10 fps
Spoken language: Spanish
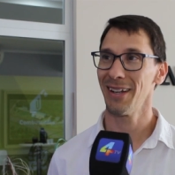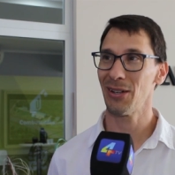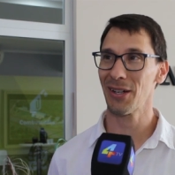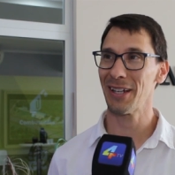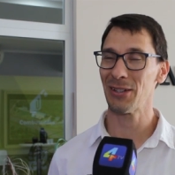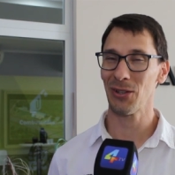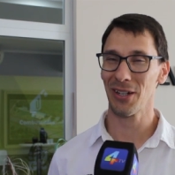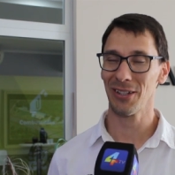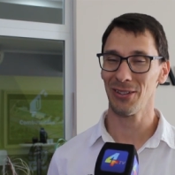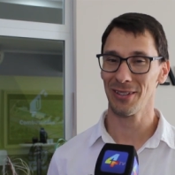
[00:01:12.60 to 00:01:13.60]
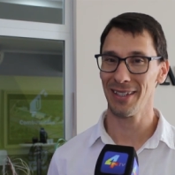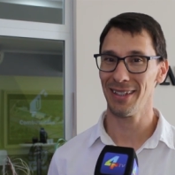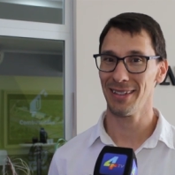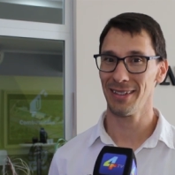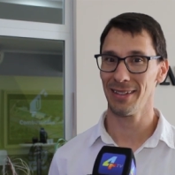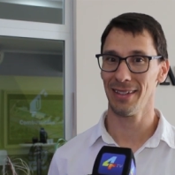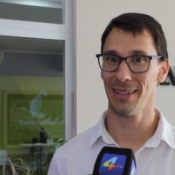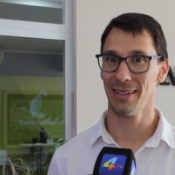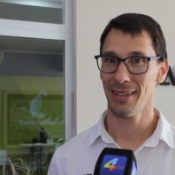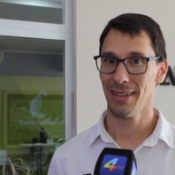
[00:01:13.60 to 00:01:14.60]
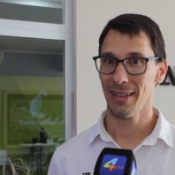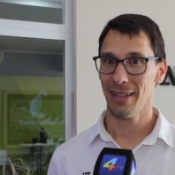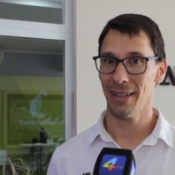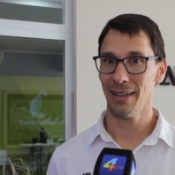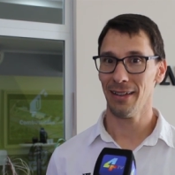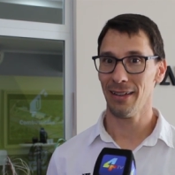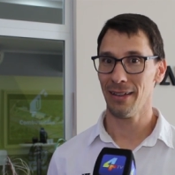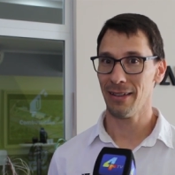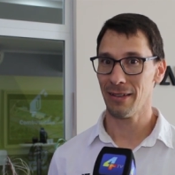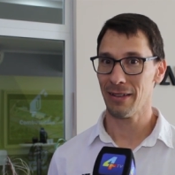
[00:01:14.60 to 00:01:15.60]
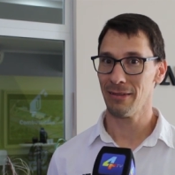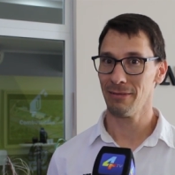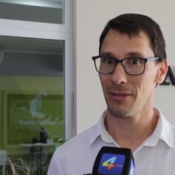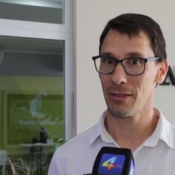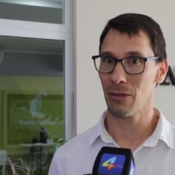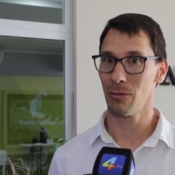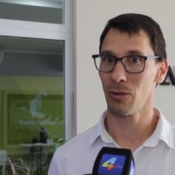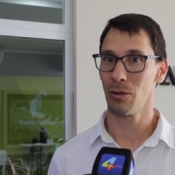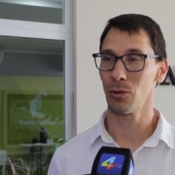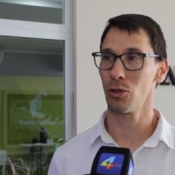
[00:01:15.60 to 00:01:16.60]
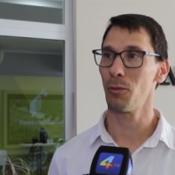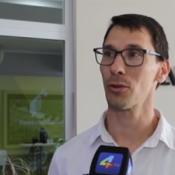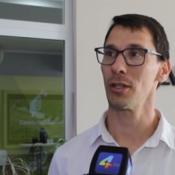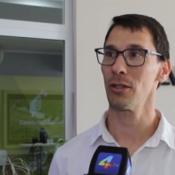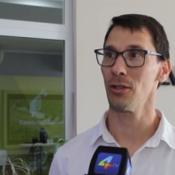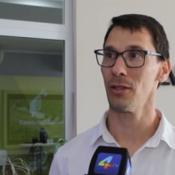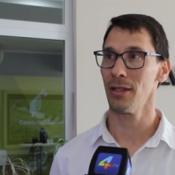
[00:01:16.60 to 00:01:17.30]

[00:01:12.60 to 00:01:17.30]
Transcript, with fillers: Correcto, correcto, sí, sí, sí. Eh, sea, como, todo proyecto